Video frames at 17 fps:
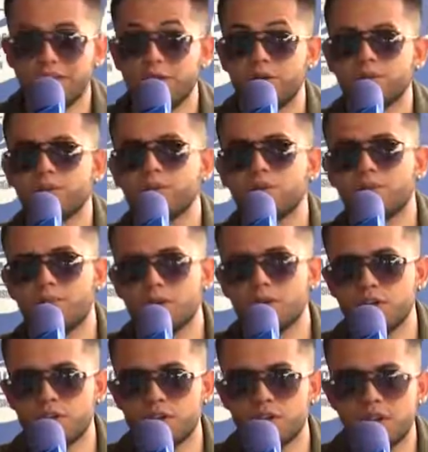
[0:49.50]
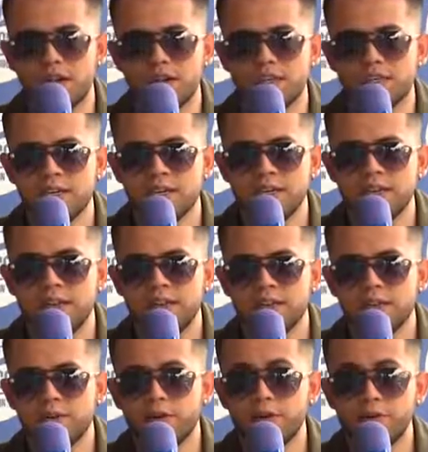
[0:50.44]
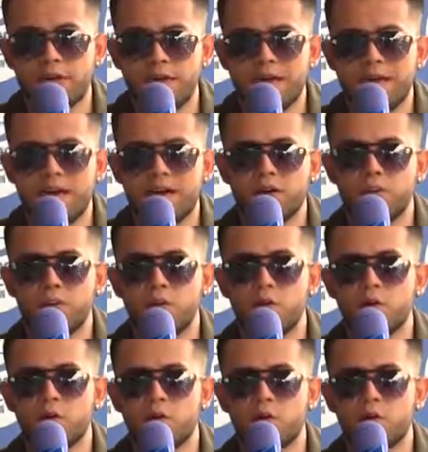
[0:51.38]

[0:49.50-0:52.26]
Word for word: en otro tipo de ciudades. Y bueno, que me da como,